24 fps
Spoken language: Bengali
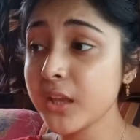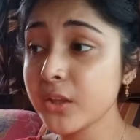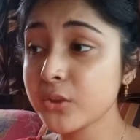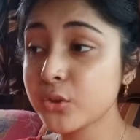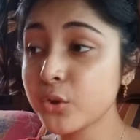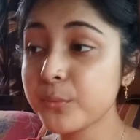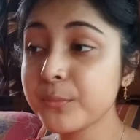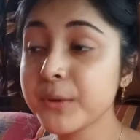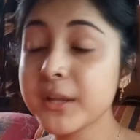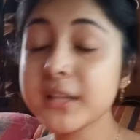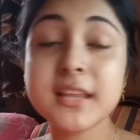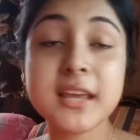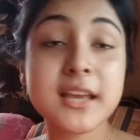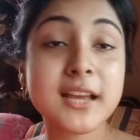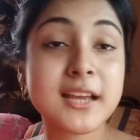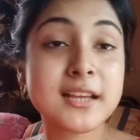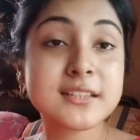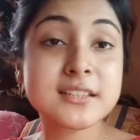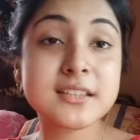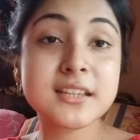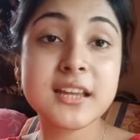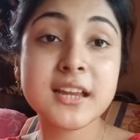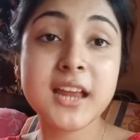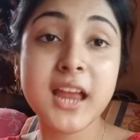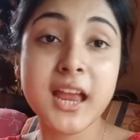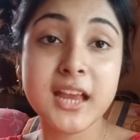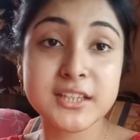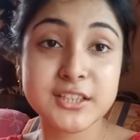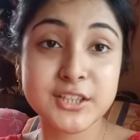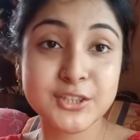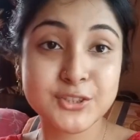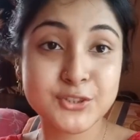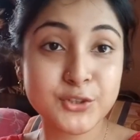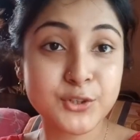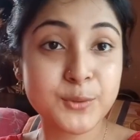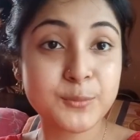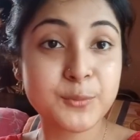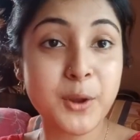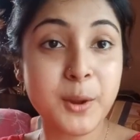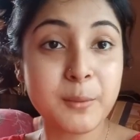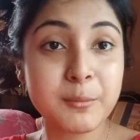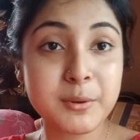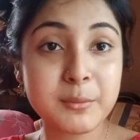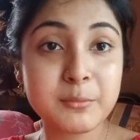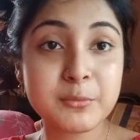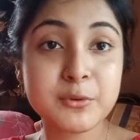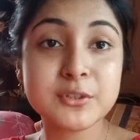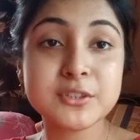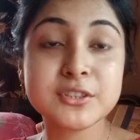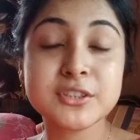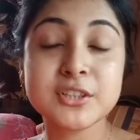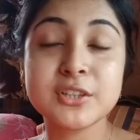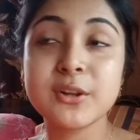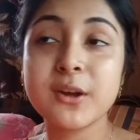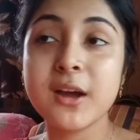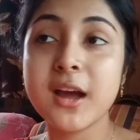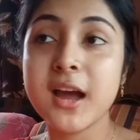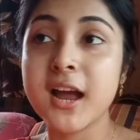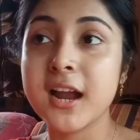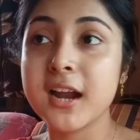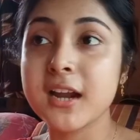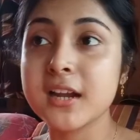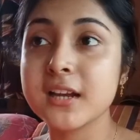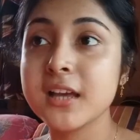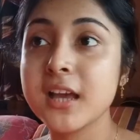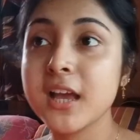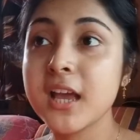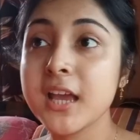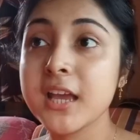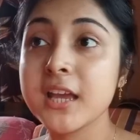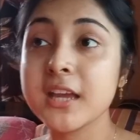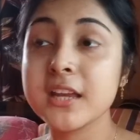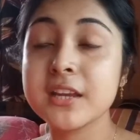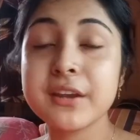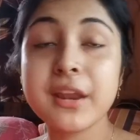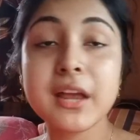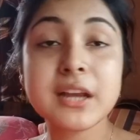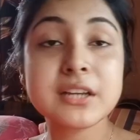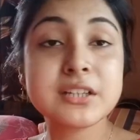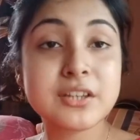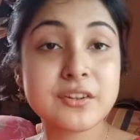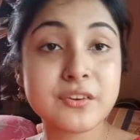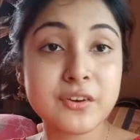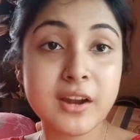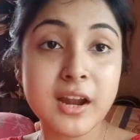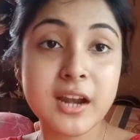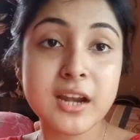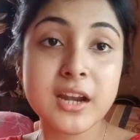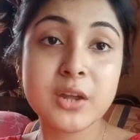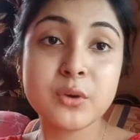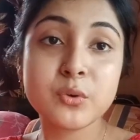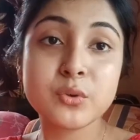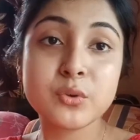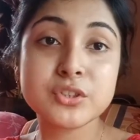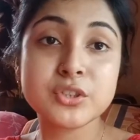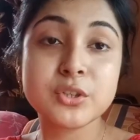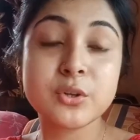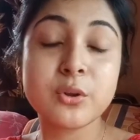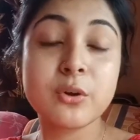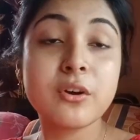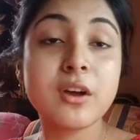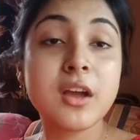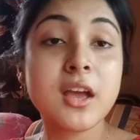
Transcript: তোমরা দেখেছিলে গ্যাসের জন্য প্রবলেম হচ্ছিল আর ইন্ডাকশানে রান্না হচ্ছিল